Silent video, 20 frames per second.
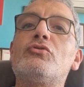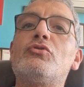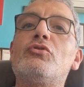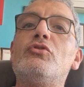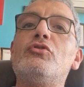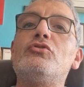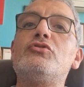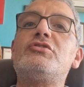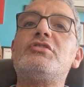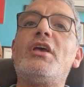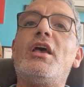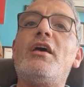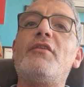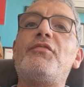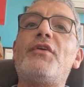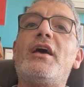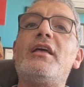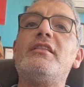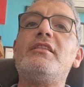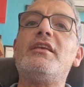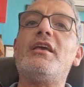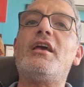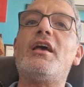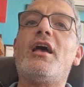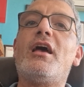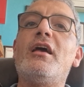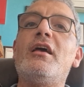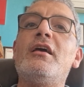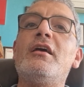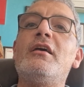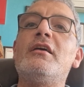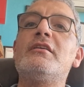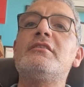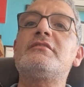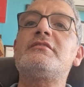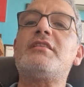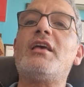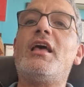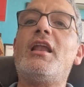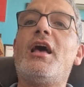Hulusi Efendi'ye
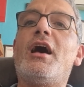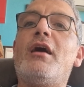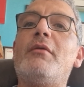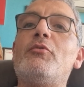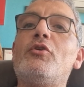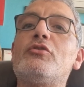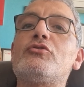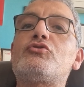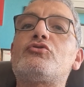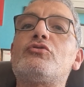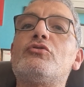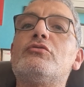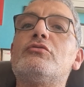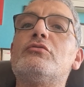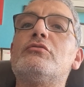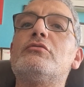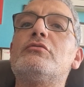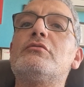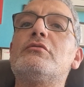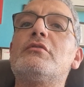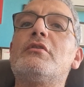selam olsun.